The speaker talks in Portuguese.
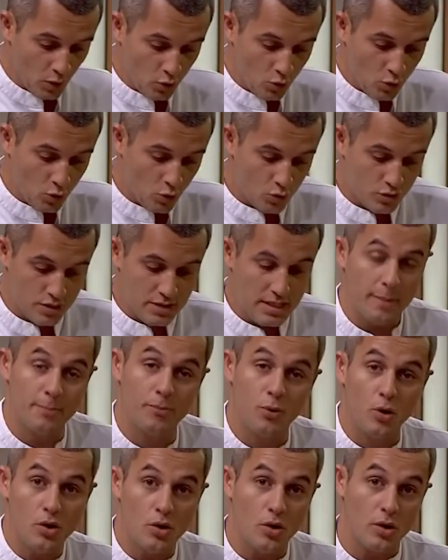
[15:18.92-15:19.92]
do
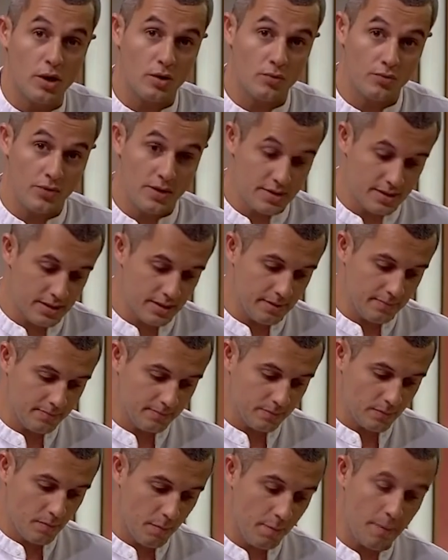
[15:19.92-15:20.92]
sabor que eu quero fazer.
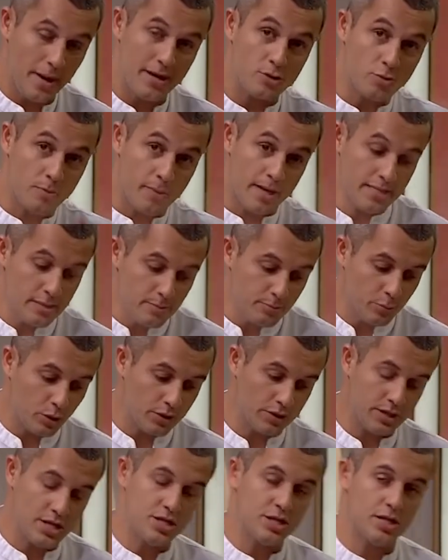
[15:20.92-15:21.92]
Mas o mais
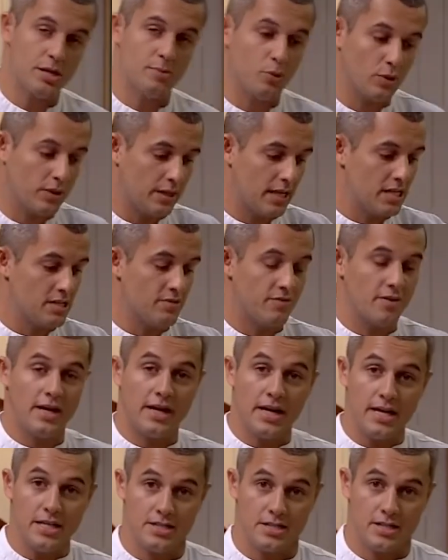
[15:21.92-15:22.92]
importante é botar
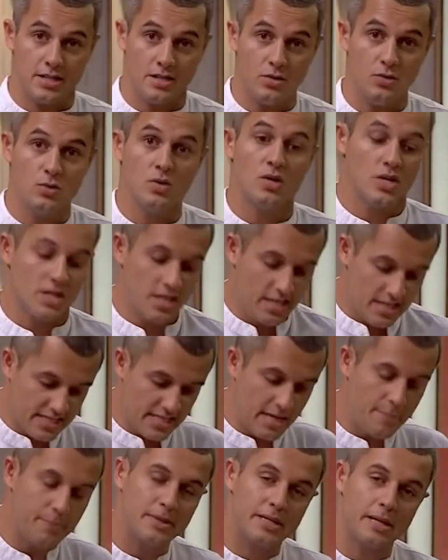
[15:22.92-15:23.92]
devagarzinho e
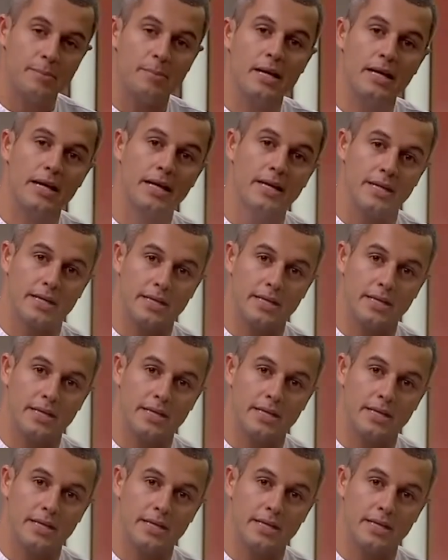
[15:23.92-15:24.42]
sempre trabalhar